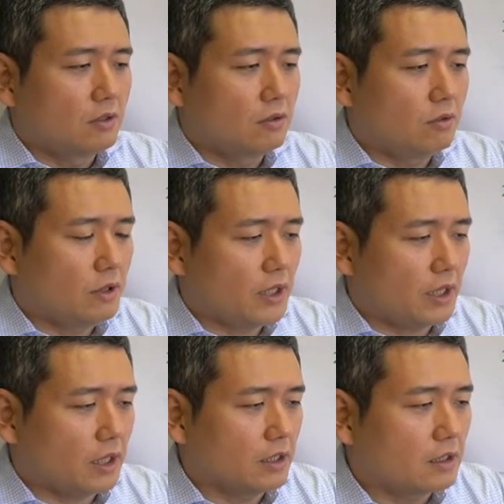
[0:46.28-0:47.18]
うおい
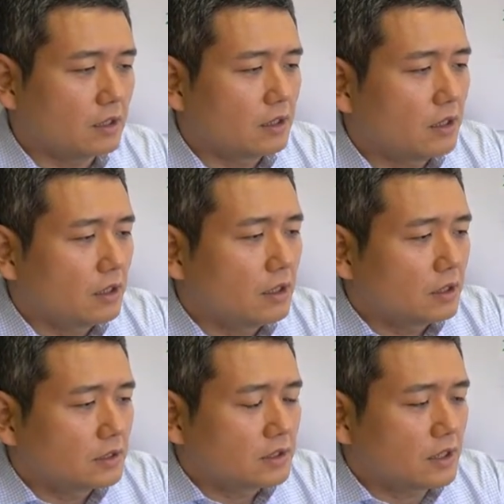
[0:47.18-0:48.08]

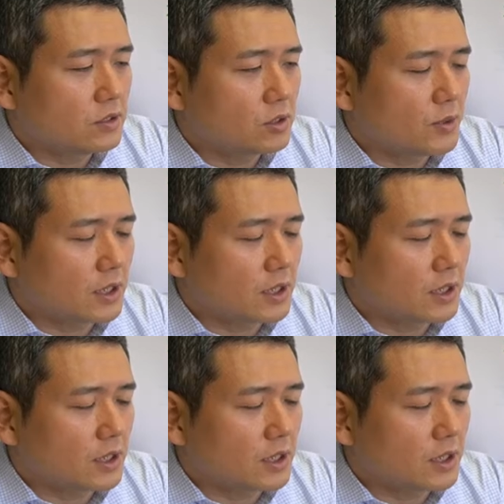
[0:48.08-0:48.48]
30番